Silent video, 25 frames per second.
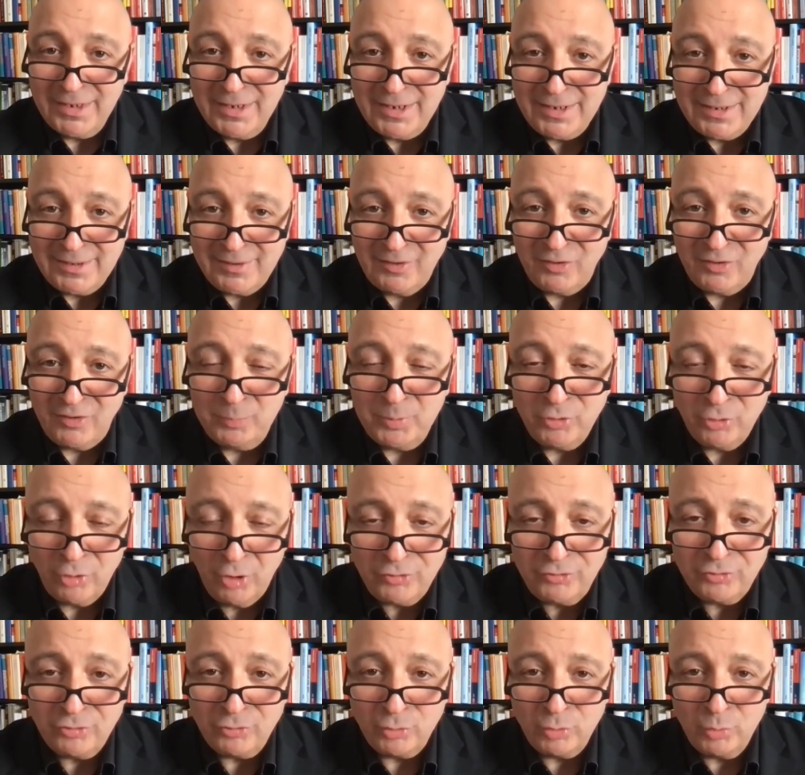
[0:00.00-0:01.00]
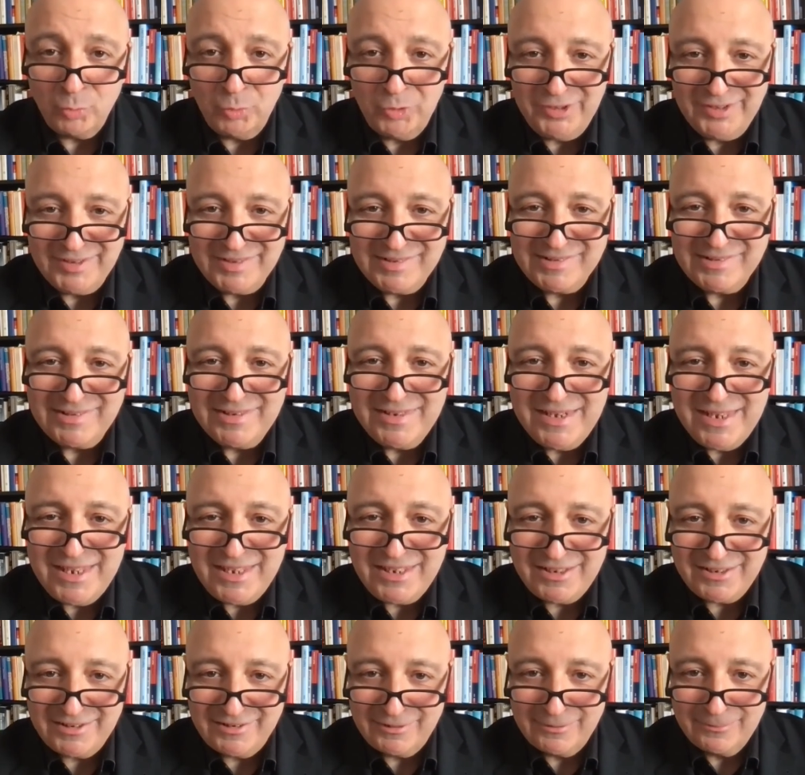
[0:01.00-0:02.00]
Das bedeutet übrigens
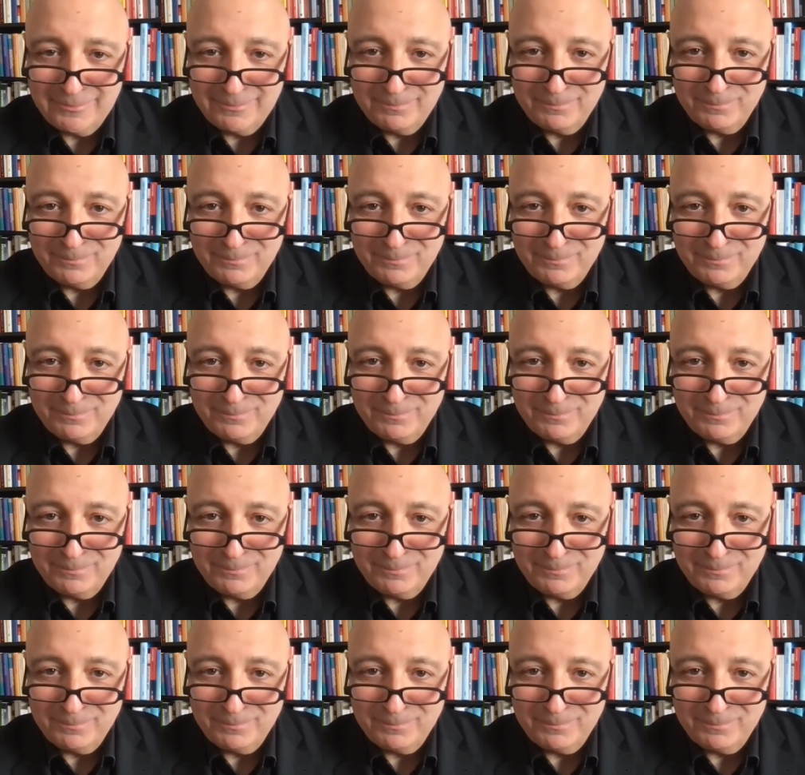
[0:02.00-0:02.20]
nicht,